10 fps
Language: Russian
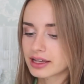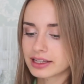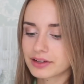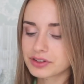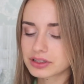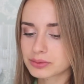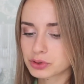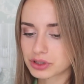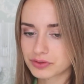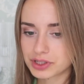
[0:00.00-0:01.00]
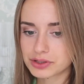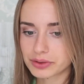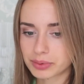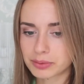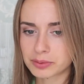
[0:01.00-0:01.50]
И я видела многие
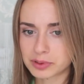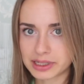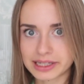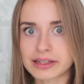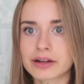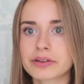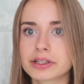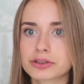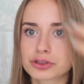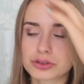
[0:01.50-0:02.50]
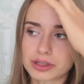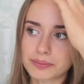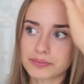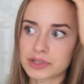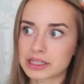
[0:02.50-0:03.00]
видео, по-моему, Лена говорила, что
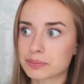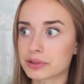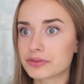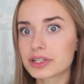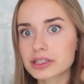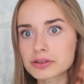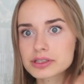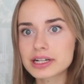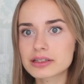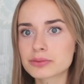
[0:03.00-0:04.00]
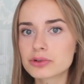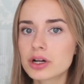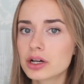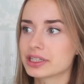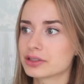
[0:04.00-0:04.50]
там надо привыкнуть к
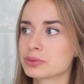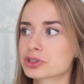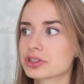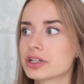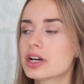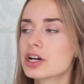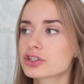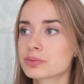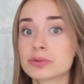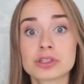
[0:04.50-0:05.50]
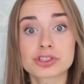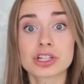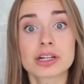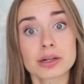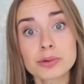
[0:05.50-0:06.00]
этому. Я думаю, что шампунь
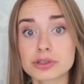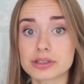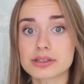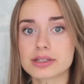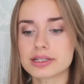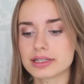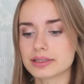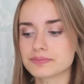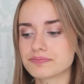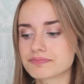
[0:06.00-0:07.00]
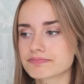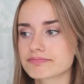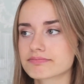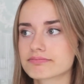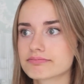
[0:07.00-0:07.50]
должна работать, и
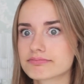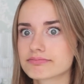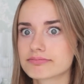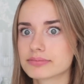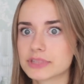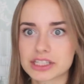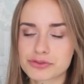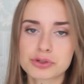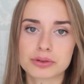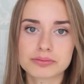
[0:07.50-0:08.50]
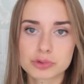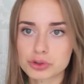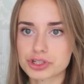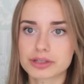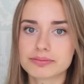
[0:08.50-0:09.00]
это все,
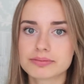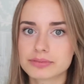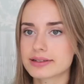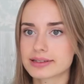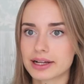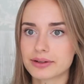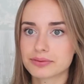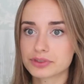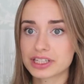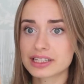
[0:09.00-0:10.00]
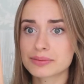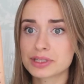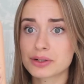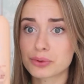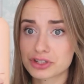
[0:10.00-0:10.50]
точка. Не знаю. Вот это
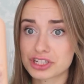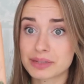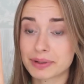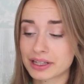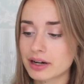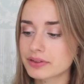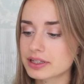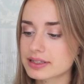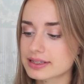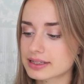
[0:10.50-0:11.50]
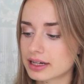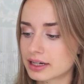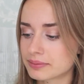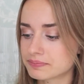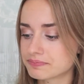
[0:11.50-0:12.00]
мне очень не понравилось.
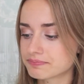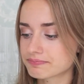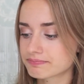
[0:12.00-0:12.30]
Эм,